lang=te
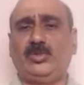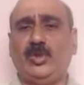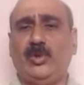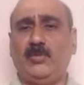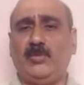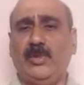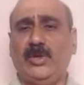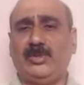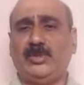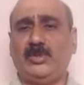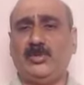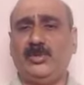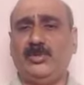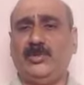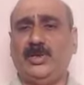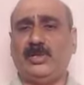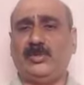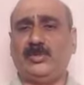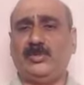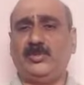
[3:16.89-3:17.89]
తొంభై తొమ్మిది
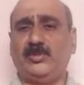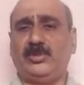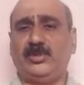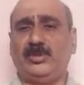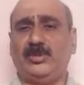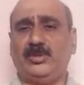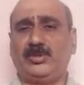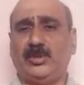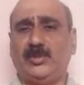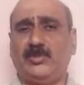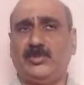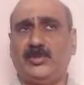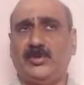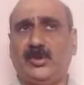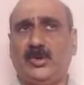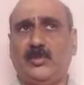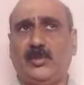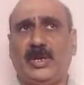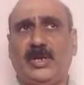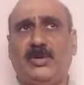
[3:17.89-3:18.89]
వేల తొమ్మిది వందల తొమ్మిది
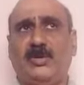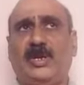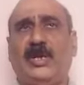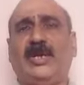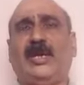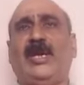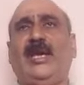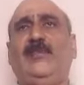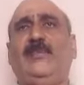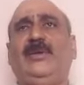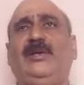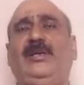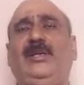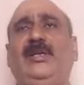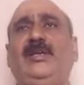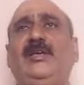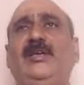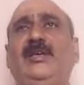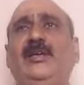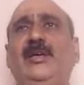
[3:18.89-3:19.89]
రూపాయలు ఉన్నాయి
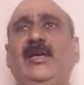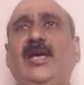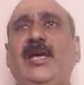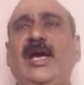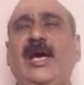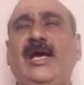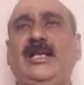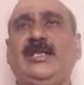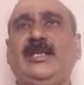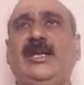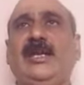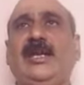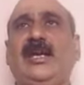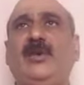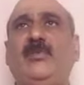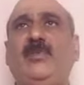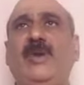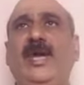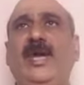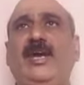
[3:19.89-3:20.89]
కాబట్టి అదే
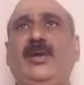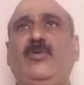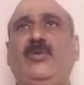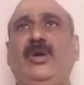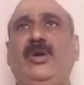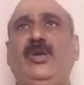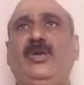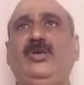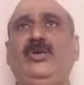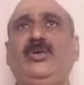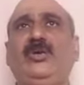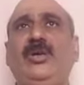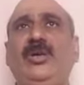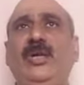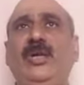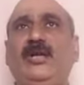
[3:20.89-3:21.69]
కానీ బ్యాంక్ వాళ్ళు